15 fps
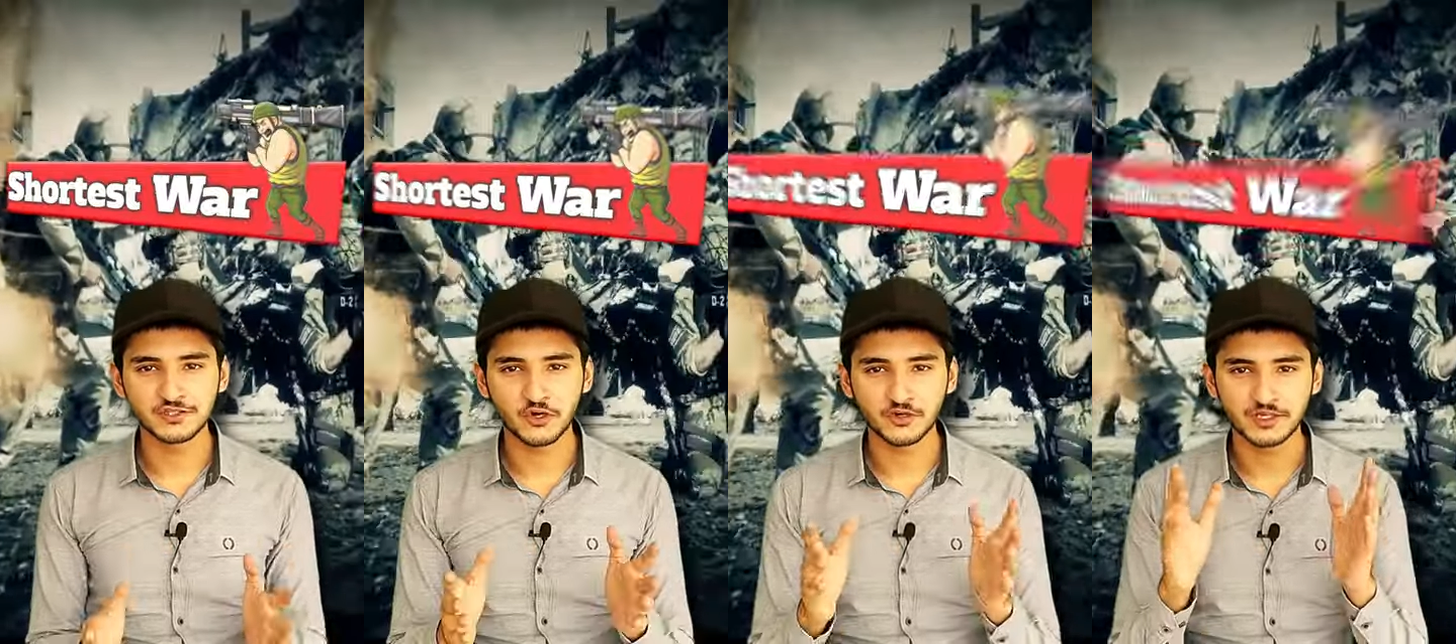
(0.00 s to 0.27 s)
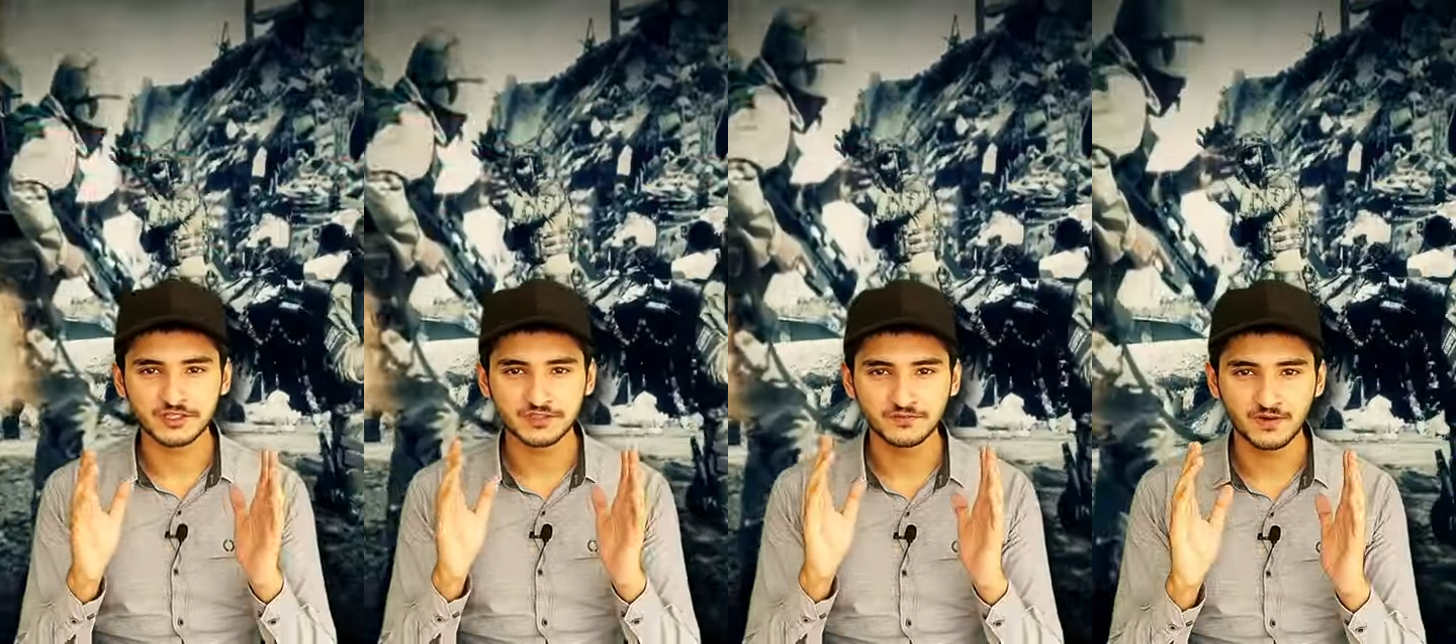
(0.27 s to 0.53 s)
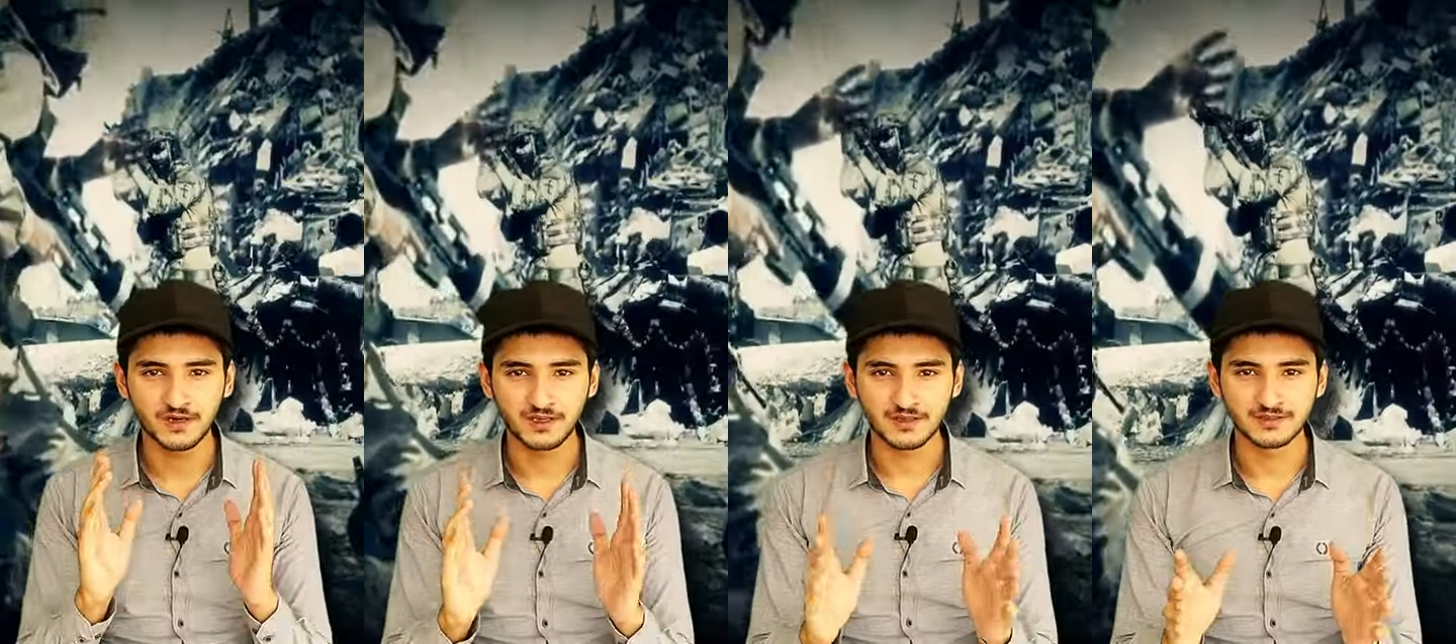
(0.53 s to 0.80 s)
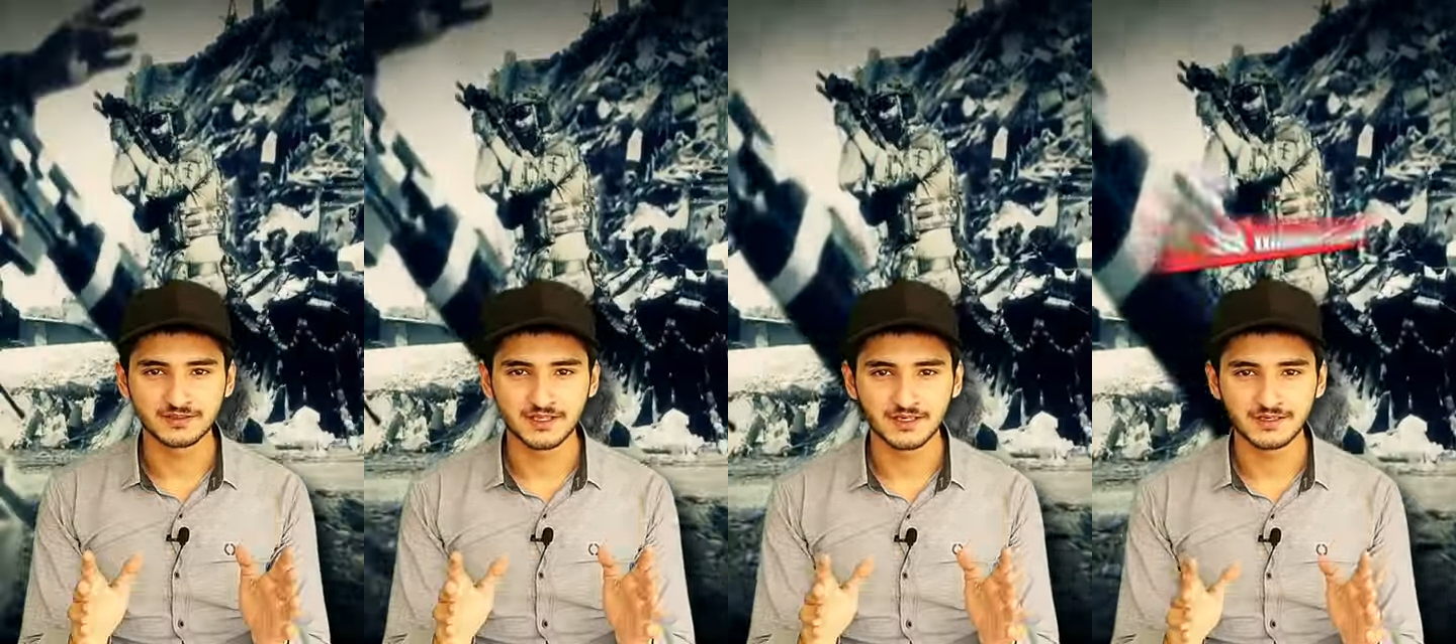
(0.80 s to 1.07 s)
सबसे शॉर्टेस्ट
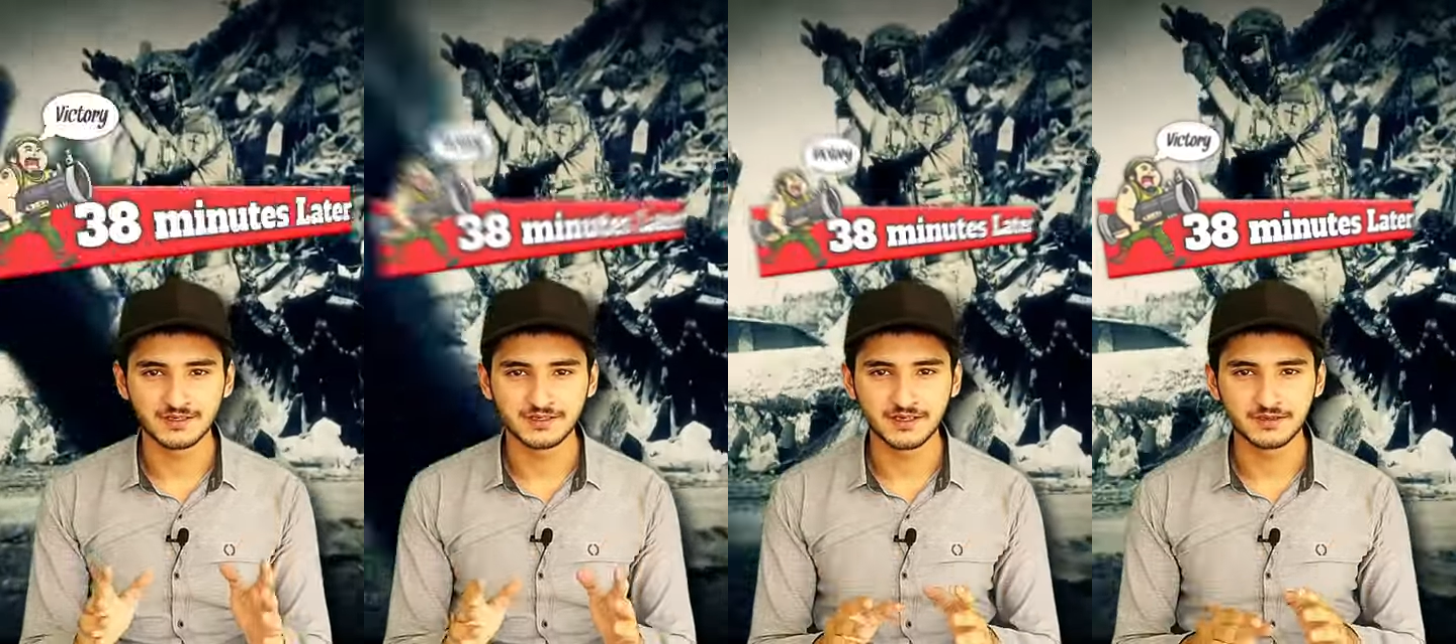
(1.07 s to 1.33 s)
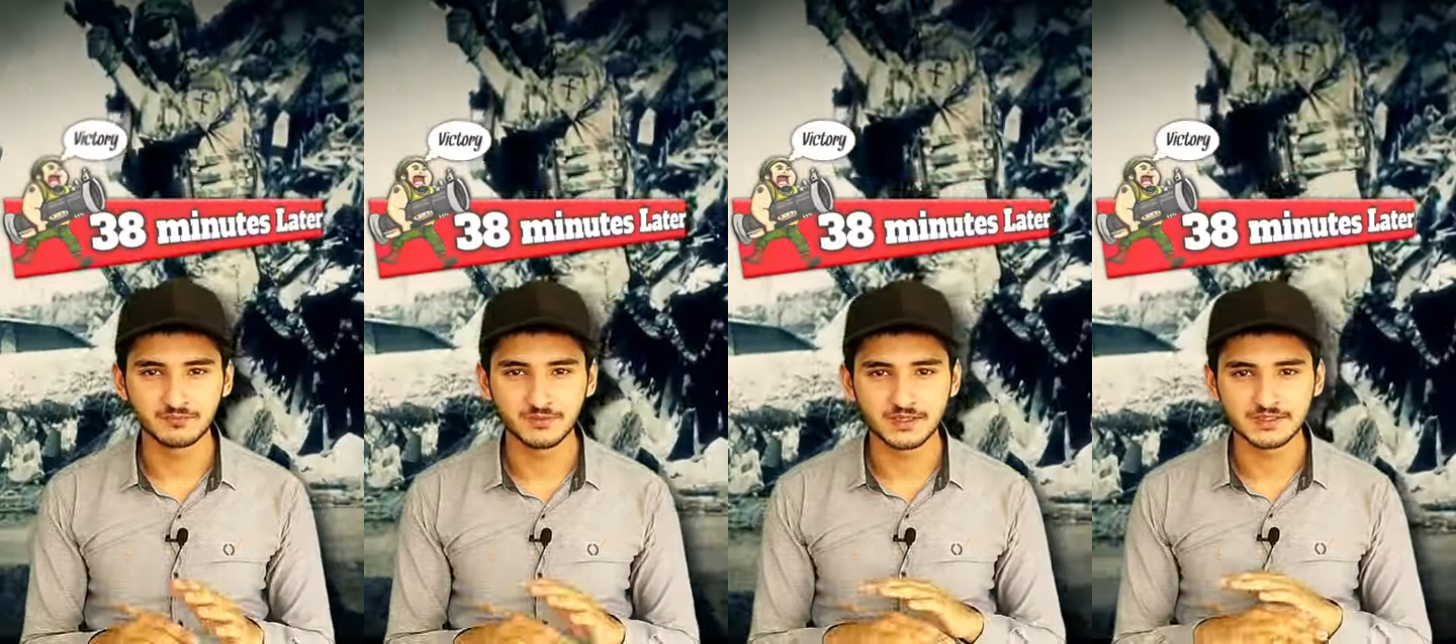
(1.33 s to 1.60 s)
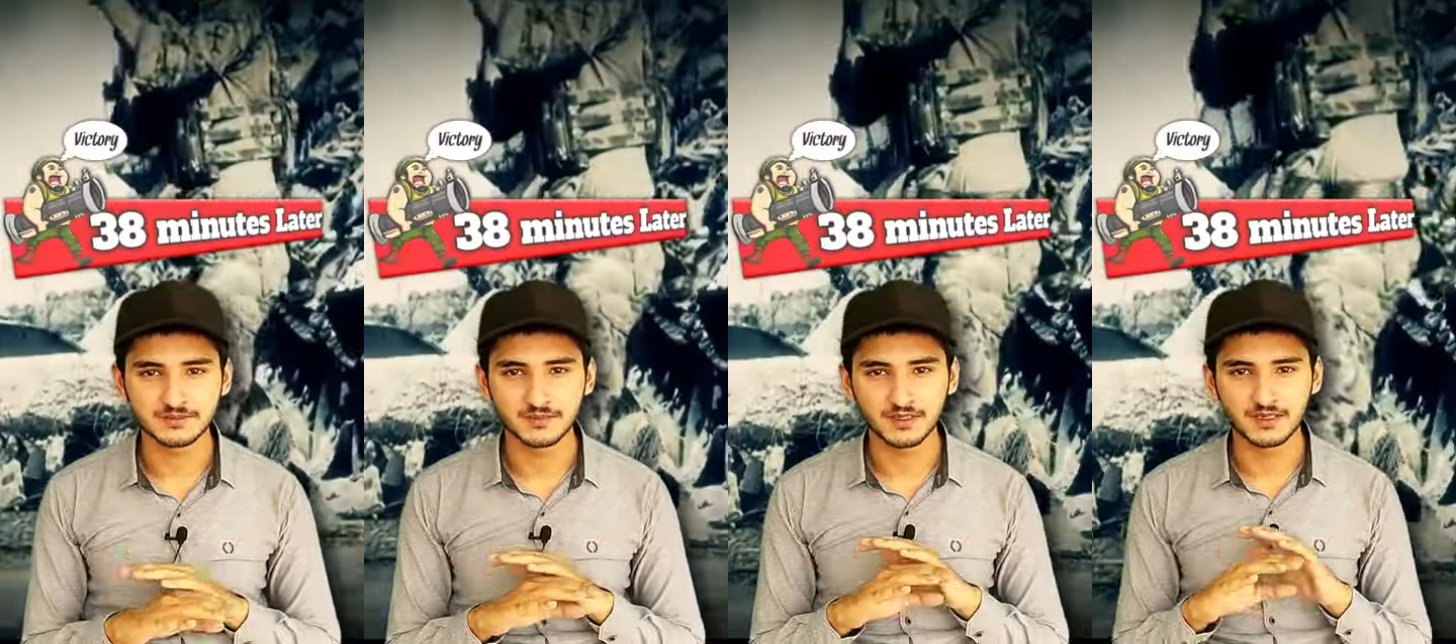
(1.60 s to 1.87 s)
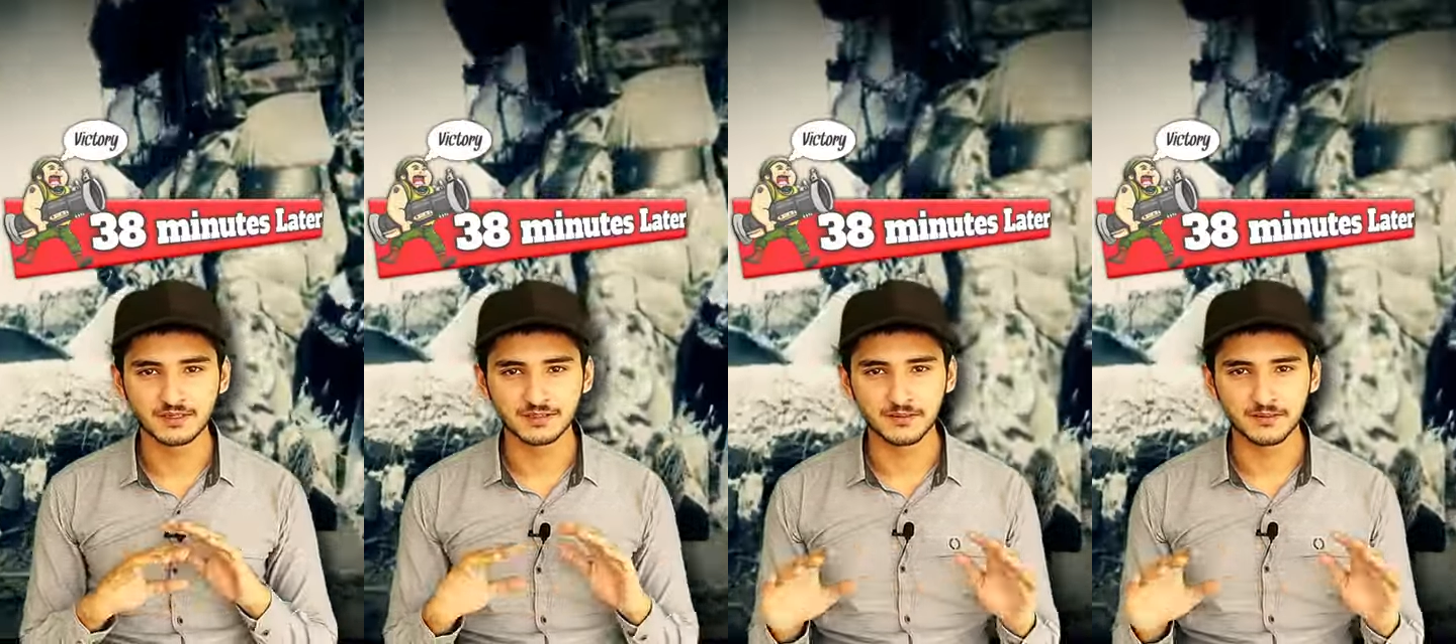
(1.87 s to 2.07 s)
वार 38 मिनट्स में